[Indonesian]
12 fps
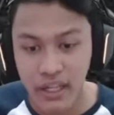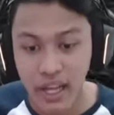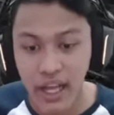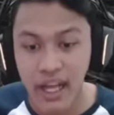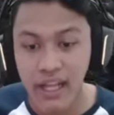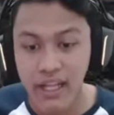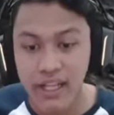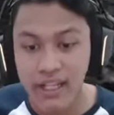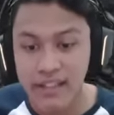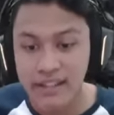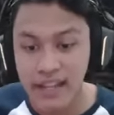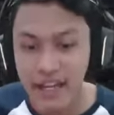Nah,
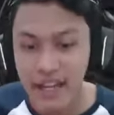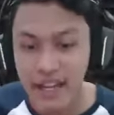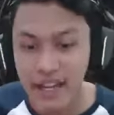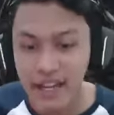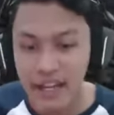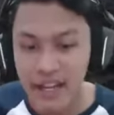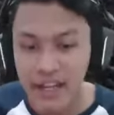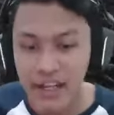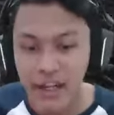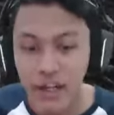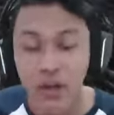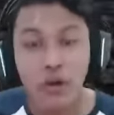tada.
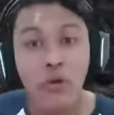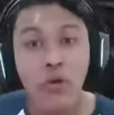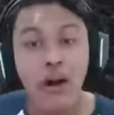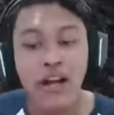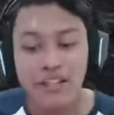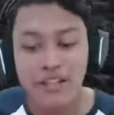Gua